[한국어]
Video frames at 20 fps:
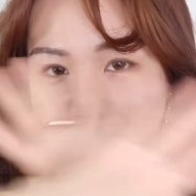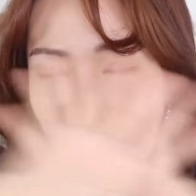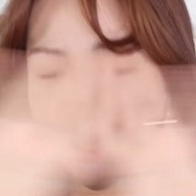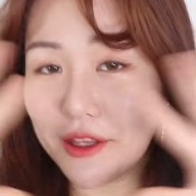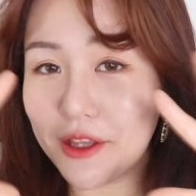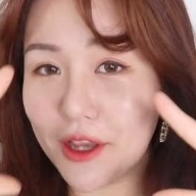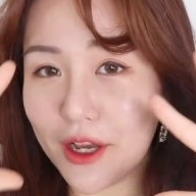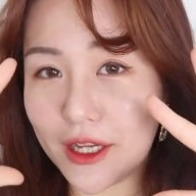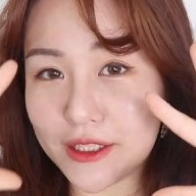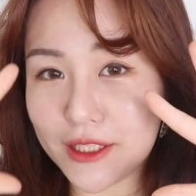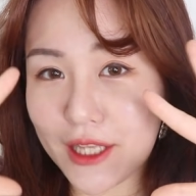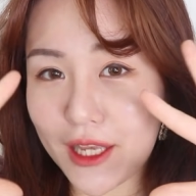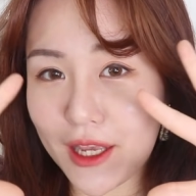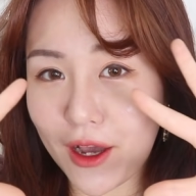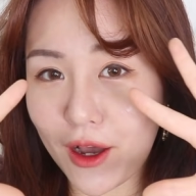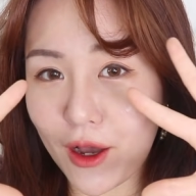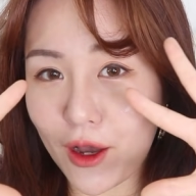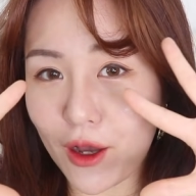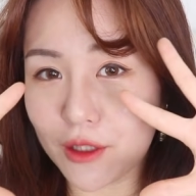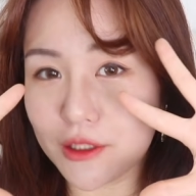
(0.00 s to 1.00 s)

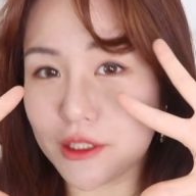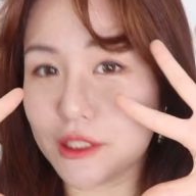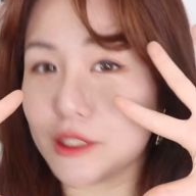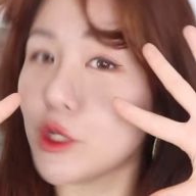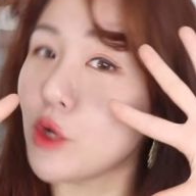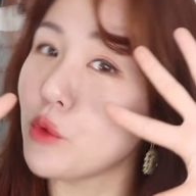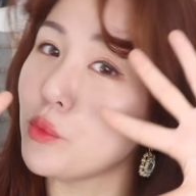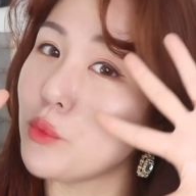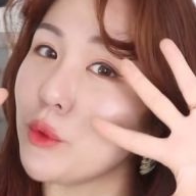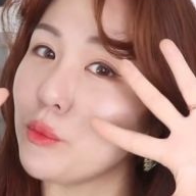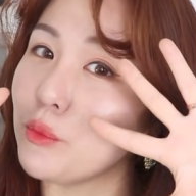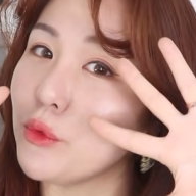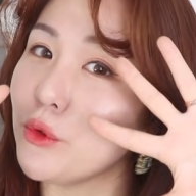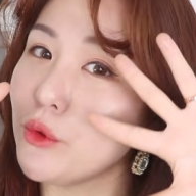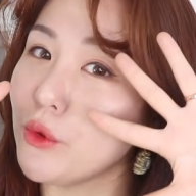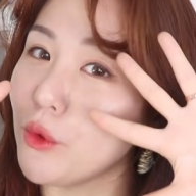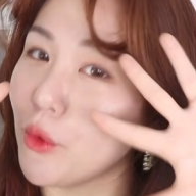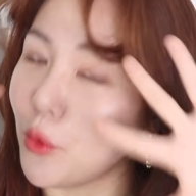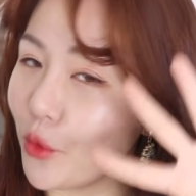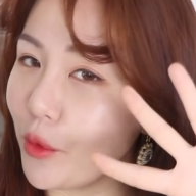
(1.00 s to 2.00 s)
안녕하세요,
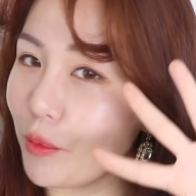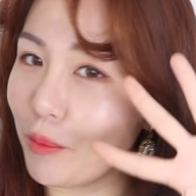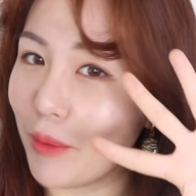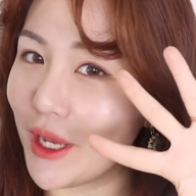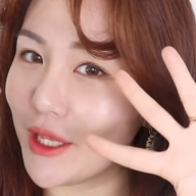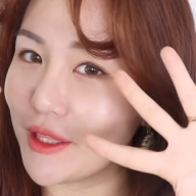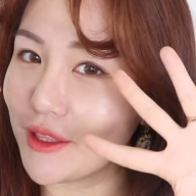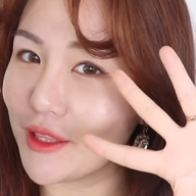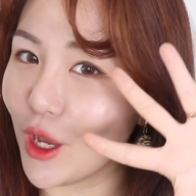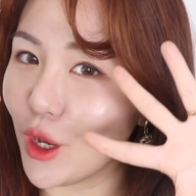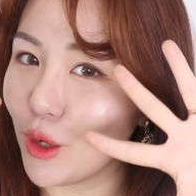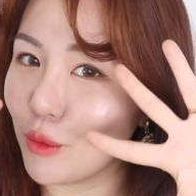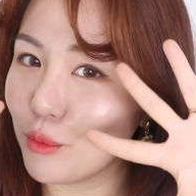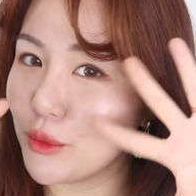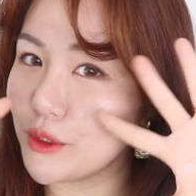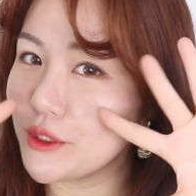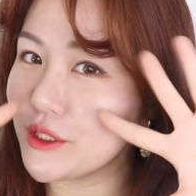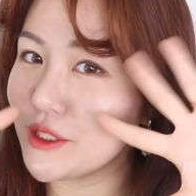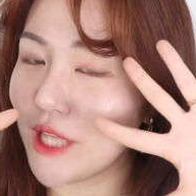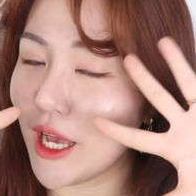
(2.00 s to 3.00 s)
지성피부 올파이터
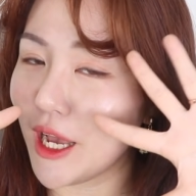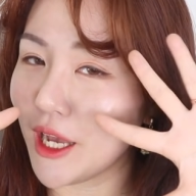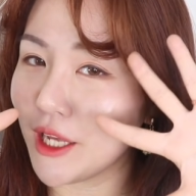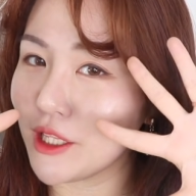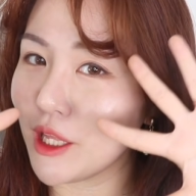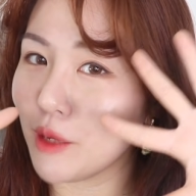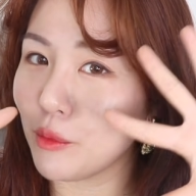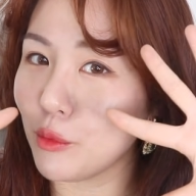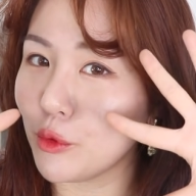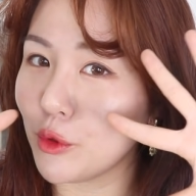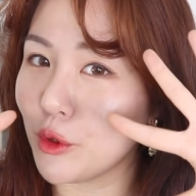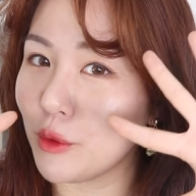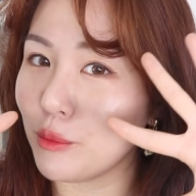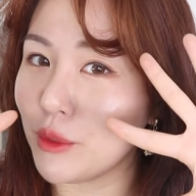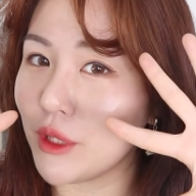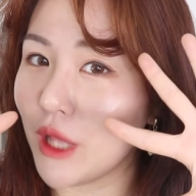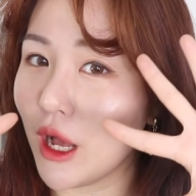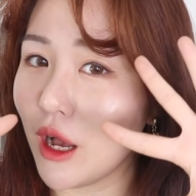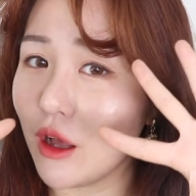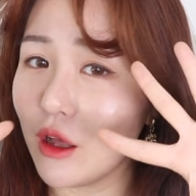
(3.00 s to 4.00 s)
뷰스타
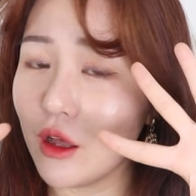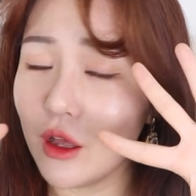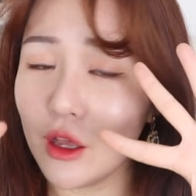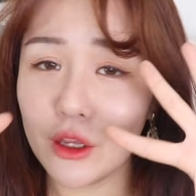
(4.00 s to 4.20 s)
하나보노입니다.